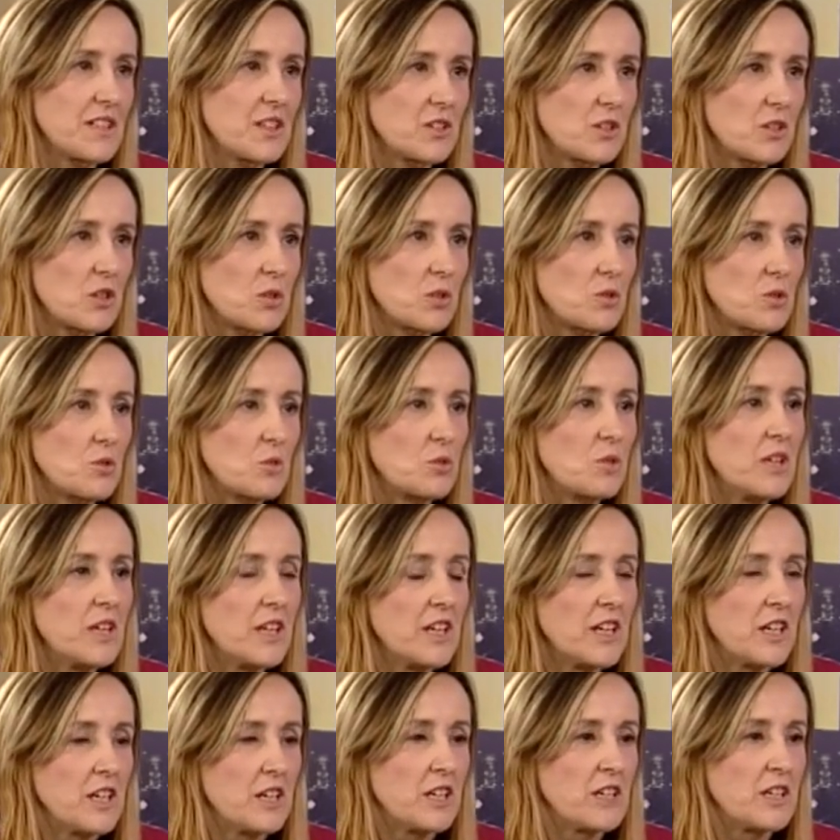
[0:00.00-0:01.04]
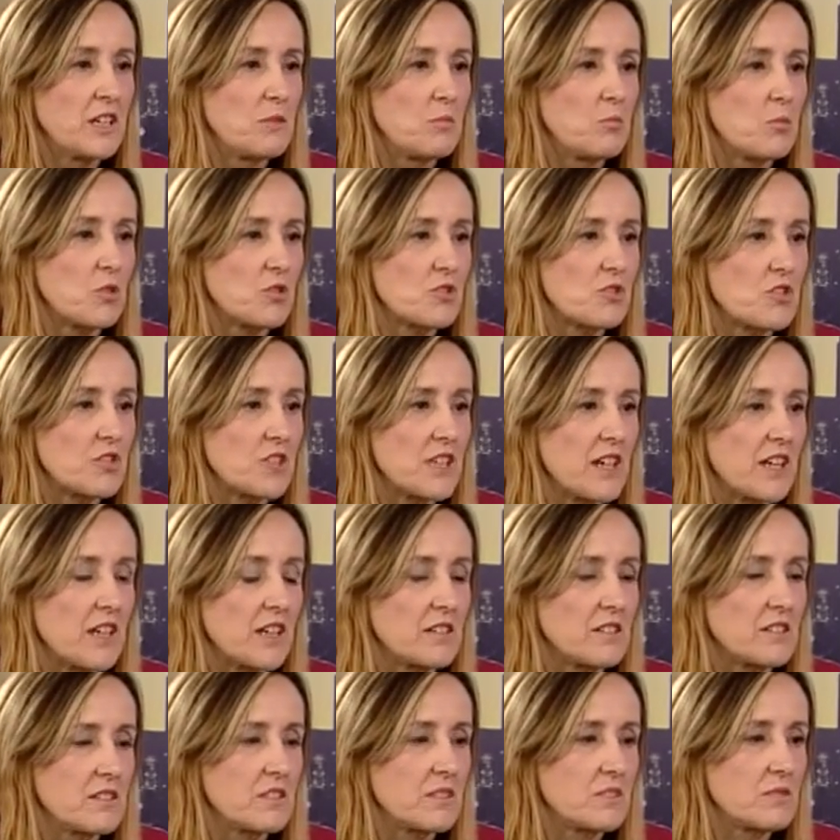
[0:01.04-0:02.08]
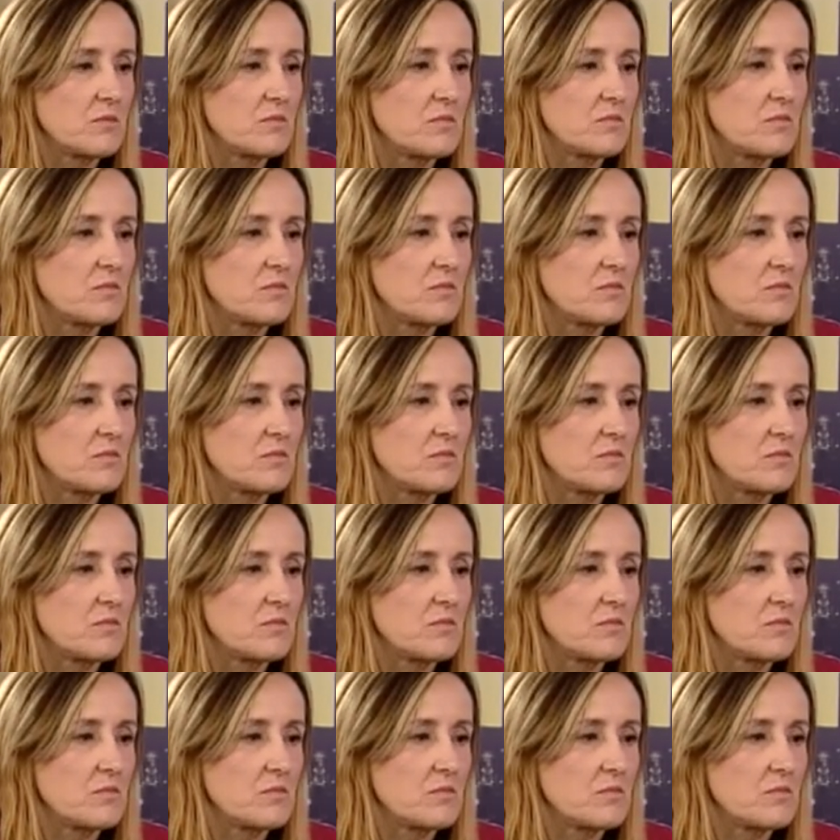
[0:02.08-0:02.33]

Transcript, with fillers: roku y, można y,